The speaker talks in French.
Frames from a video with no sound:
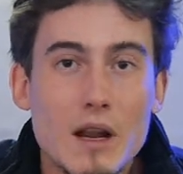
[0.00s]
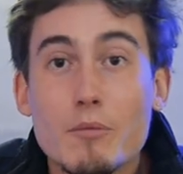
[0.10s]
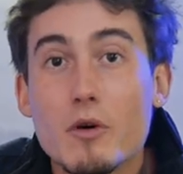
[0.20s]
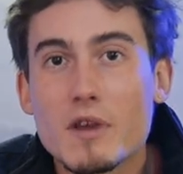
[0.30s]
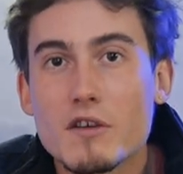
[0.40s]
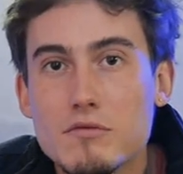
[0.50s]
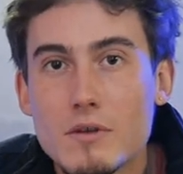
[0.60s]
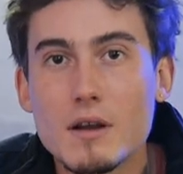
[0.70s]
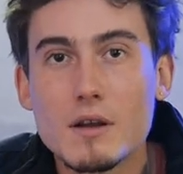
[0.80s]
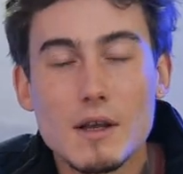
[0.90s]
la première
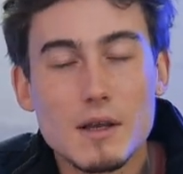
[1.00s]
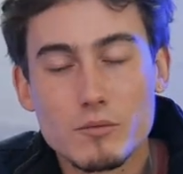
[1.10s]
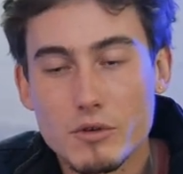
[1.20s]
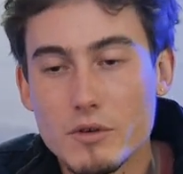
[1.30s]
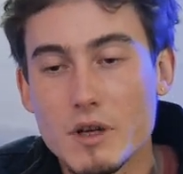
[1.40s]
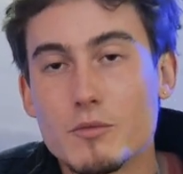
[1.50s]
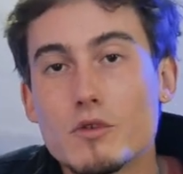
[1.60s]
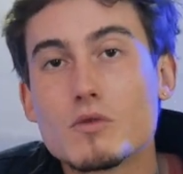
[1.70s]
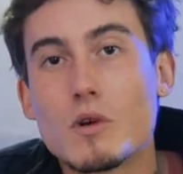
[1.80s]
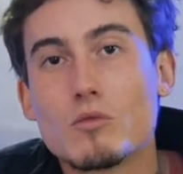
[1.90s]
fois pour que les
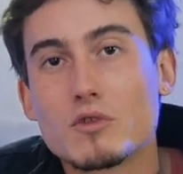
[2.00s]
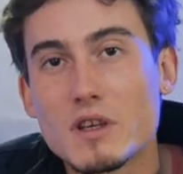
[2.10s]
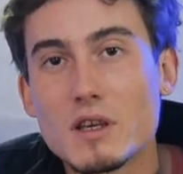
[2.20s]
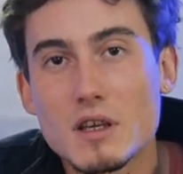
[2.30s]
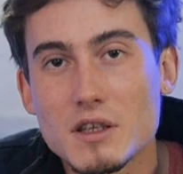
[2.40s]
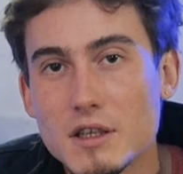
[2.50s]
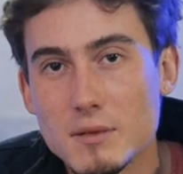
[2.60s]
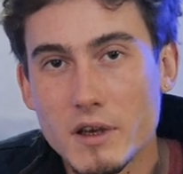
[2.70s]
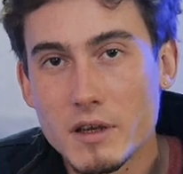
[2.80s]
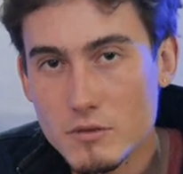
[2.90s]
pneus soient montés et
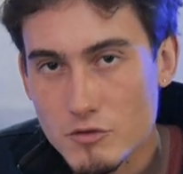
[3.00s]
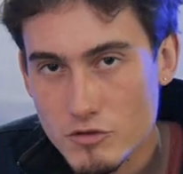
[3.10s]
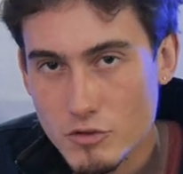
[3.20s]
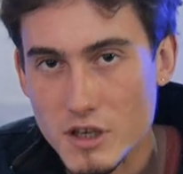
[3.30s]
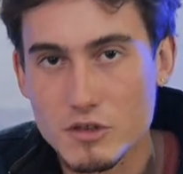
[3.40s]
équilibrés sur la